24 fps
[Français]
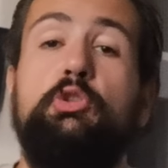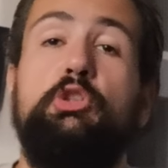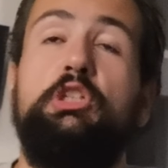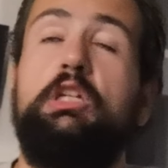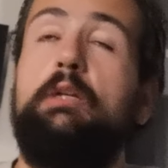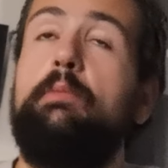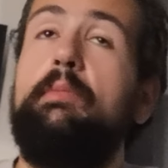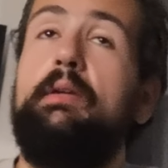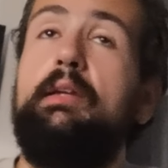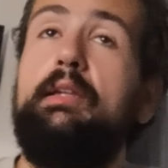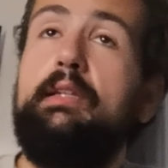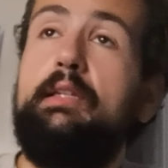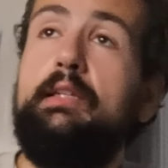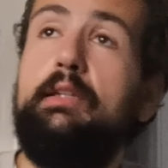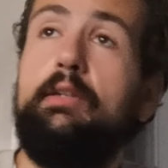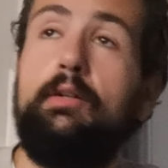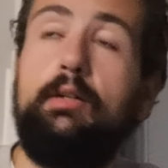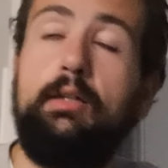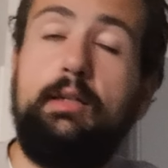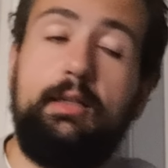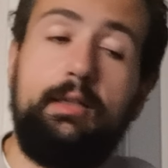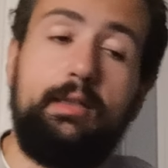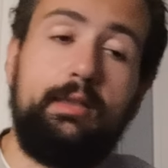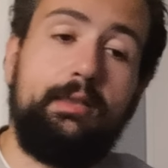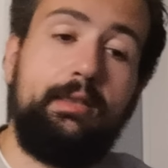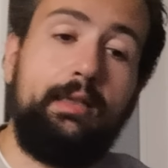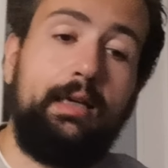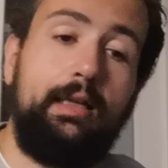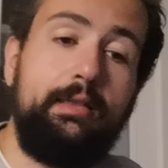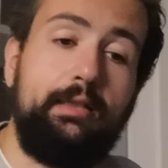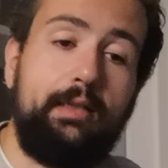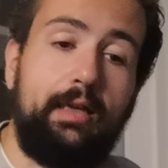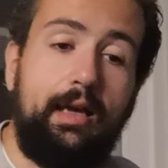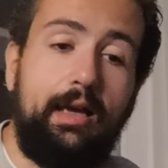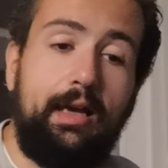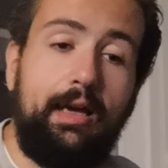Jamais Lille
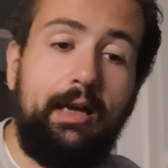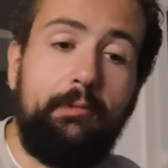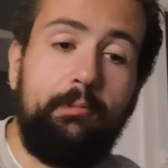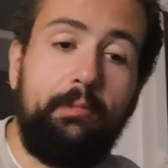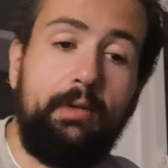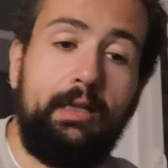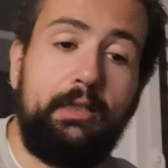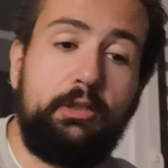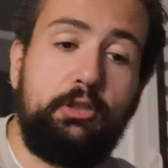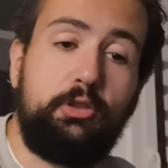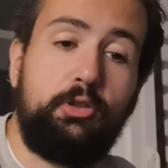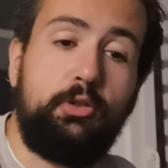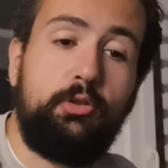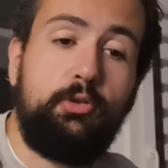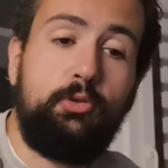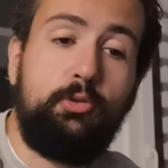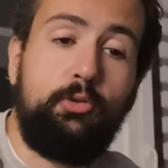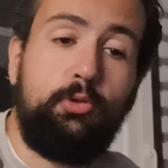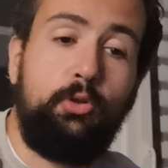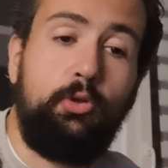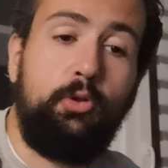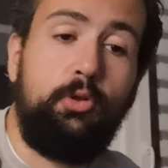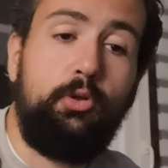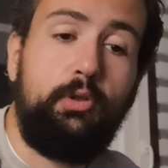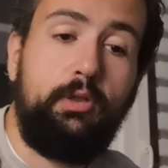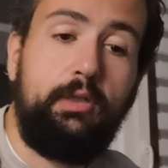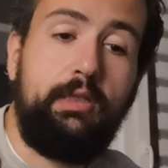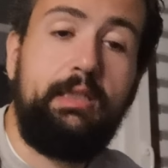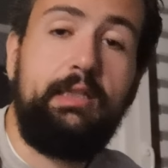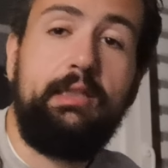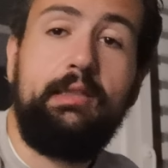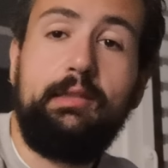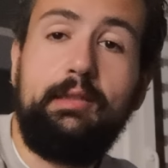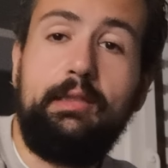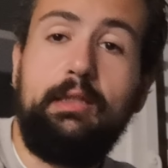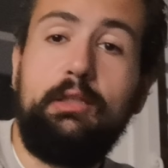gagne un match de
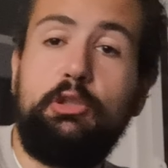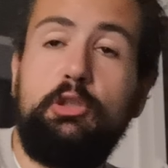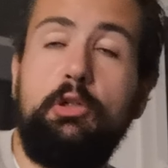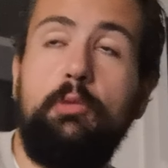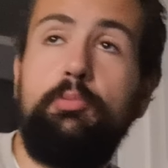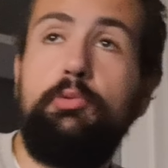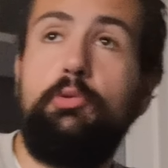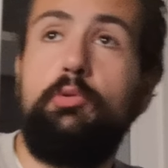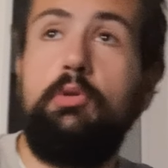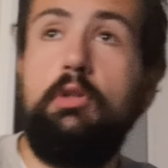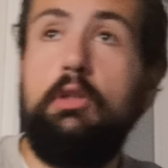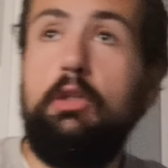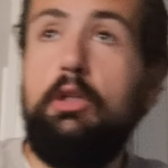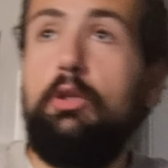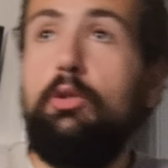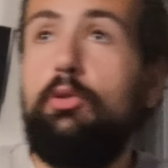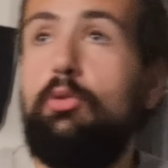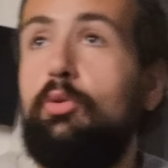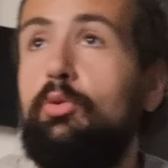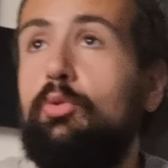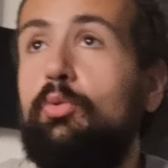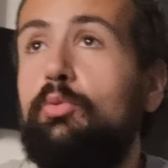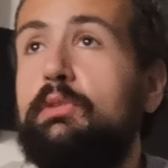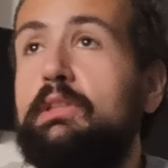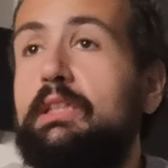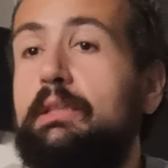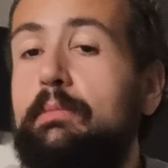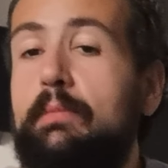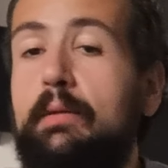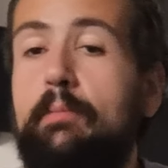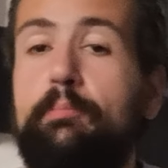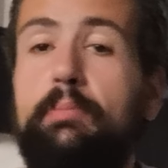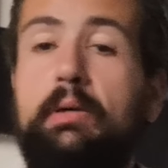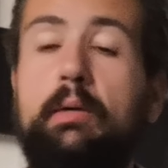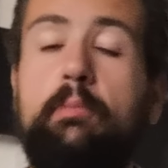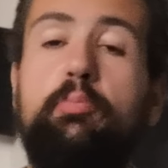Ligue des Champions. Donc on ne sait
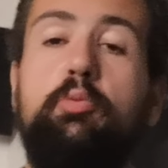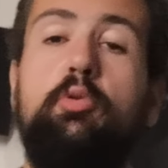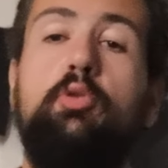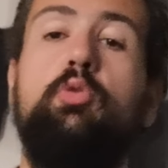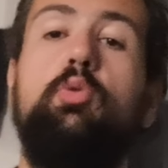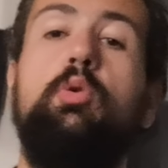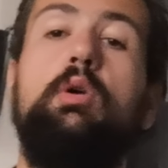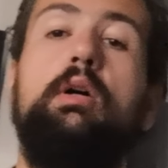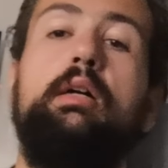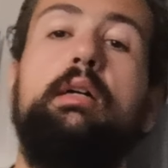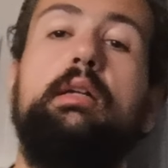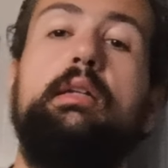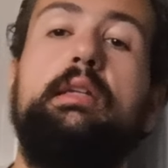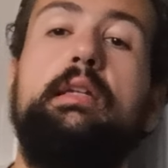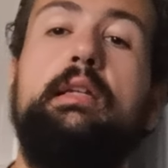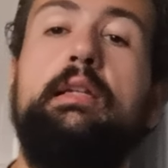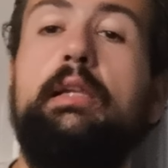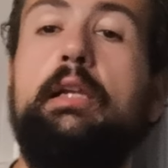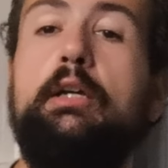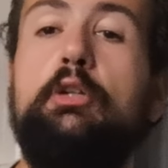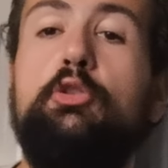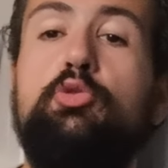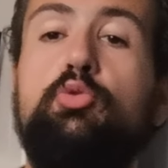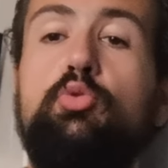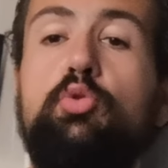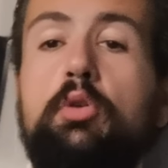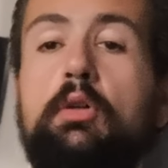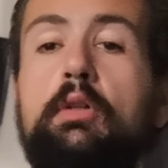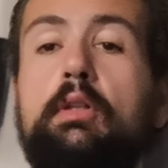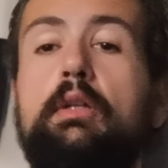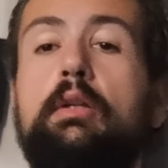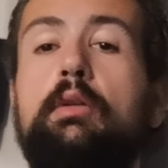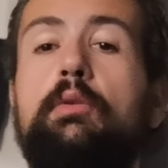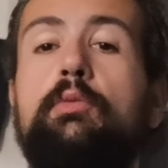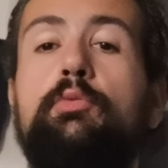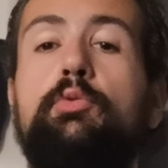même pas pourquoi il la jouent,
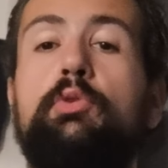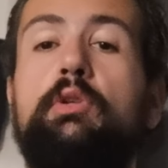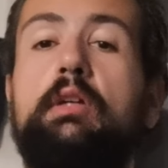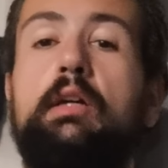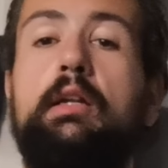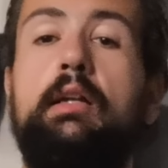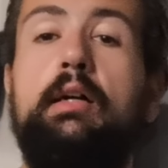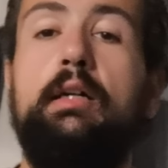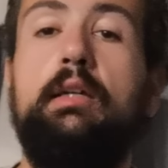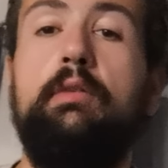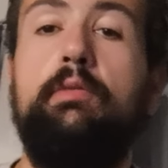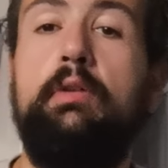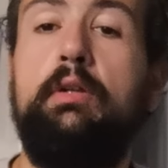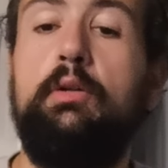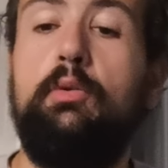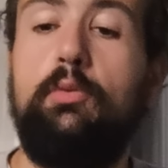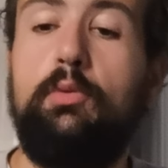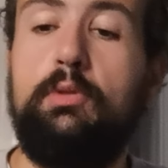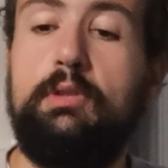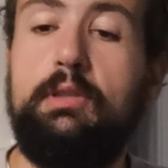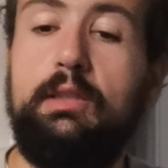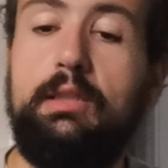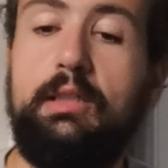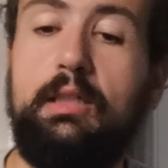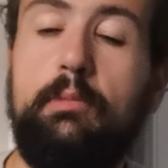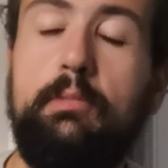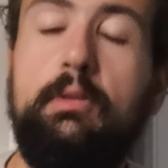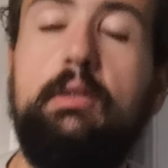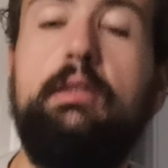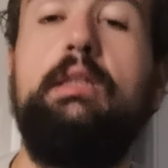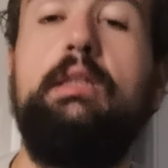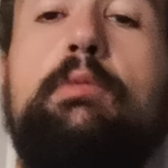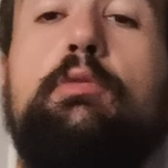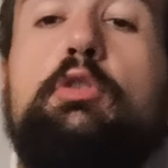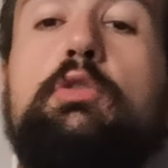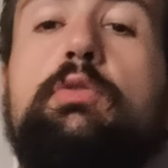vu qu'à l'arrivée, on sait très
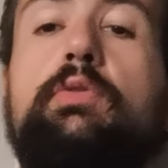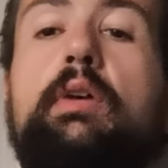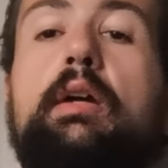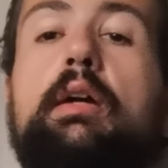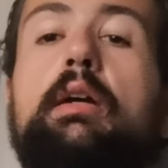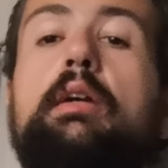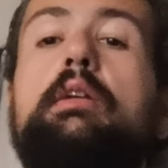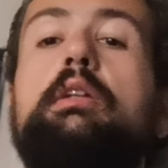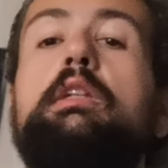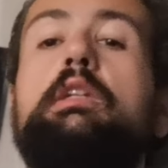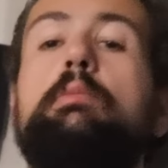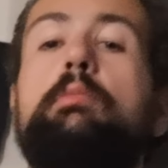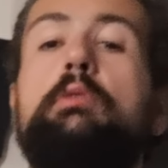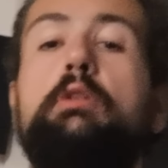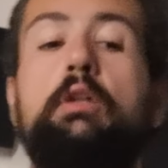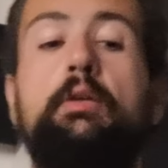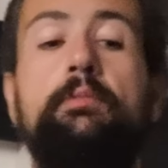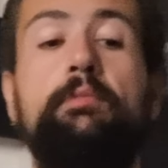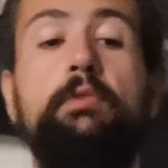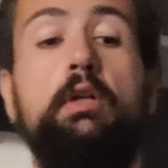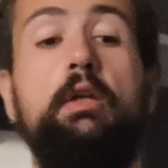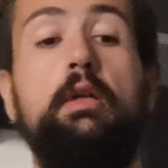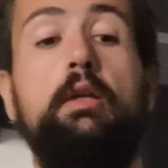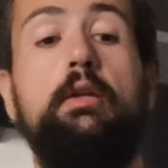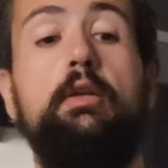qu'ils vont se faire éliminer.